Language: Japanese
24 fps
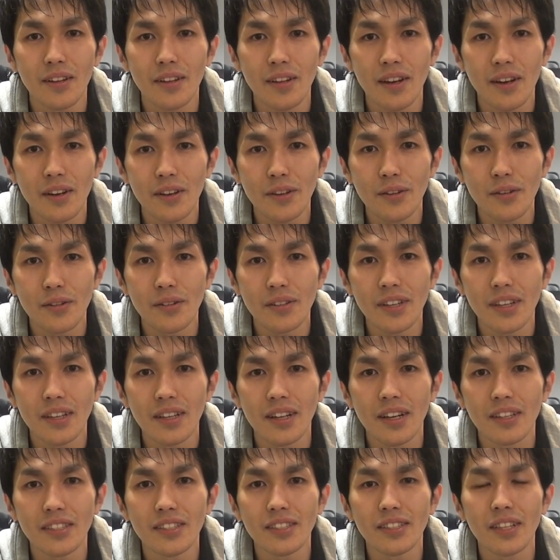環境に
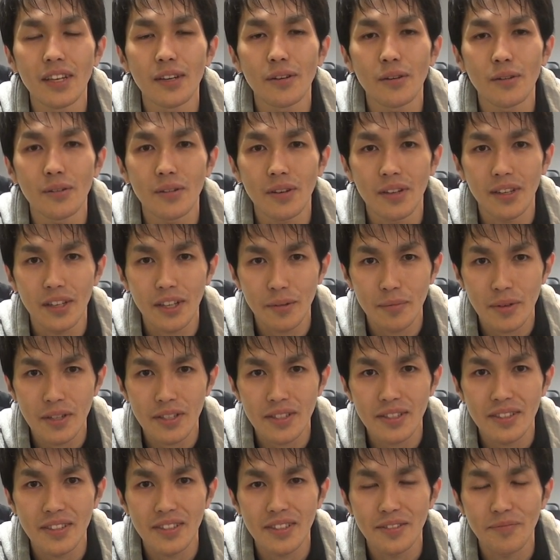馴染んでいくことができま
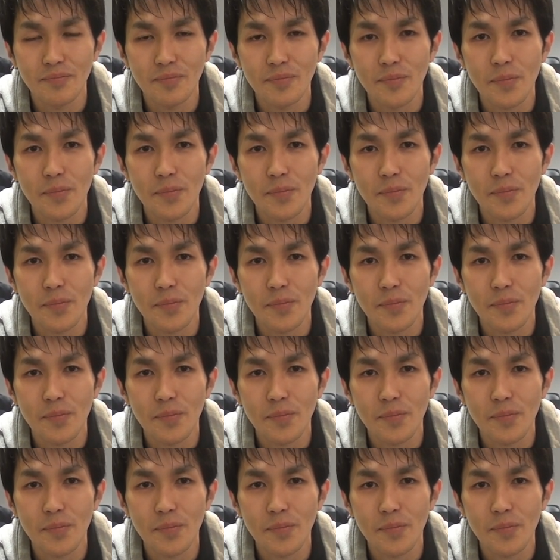す